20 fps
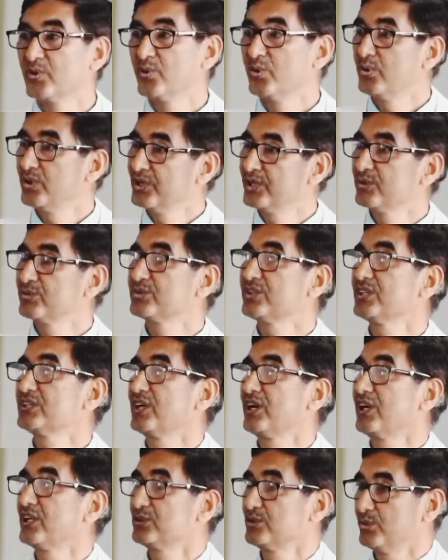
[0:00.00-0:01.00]
खोल के उसका
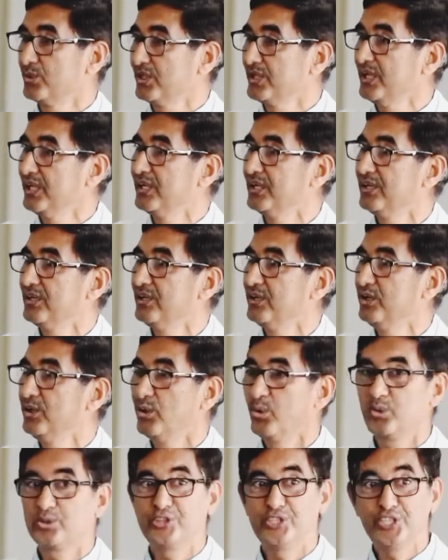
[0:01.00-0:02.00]
ताड़ा तोड़ के
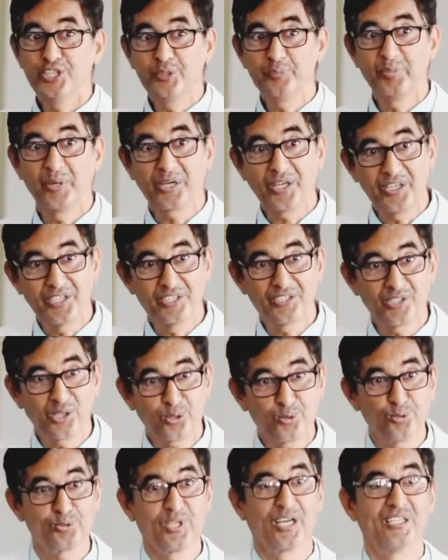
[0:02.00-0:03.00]
और तीन बकरी अंदर
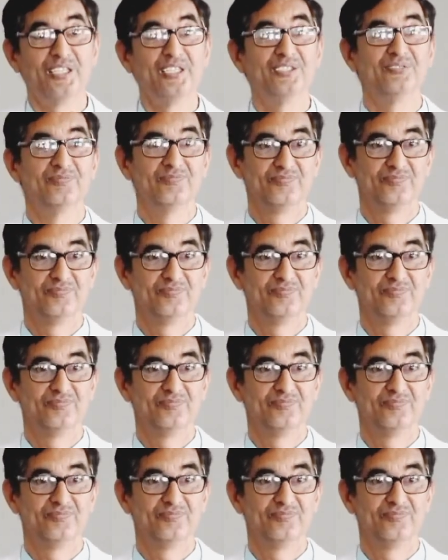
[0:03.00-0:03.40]
घुसा दी